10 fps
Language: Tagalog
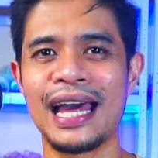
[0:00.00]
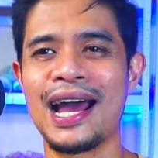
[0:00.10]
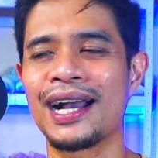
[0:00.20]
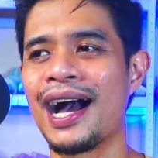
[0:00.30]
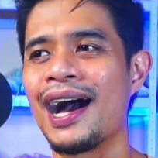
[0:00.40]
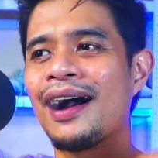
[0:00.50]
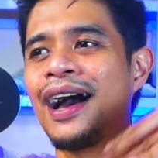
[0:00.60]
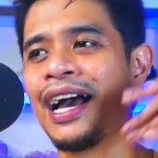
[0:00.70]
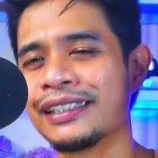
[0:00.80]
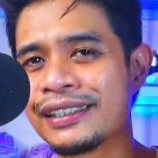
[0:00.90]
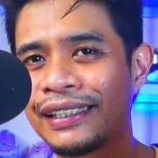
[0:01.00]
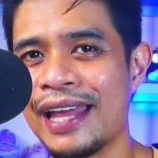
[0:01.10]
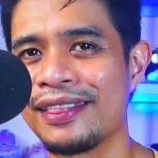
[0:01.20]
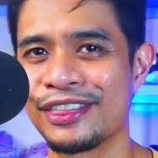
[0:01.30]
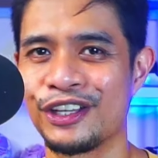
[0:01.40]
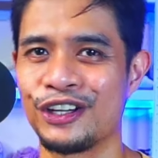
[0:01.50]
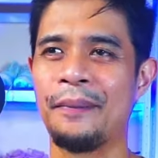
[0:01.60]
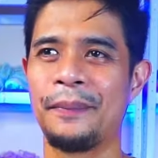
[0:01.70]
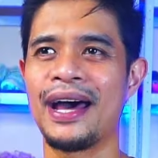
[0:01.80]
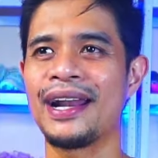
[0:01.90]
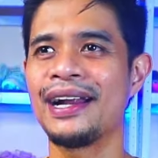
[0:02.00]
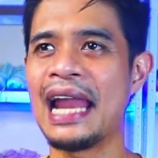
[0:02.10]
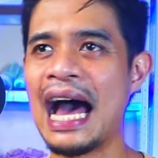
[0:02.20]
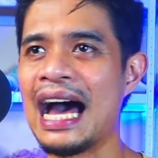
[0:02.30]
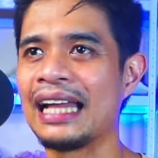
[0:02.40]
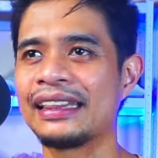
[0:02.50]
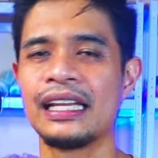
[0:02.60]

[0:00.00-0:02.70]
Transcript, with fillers: talagang center. Parang lahat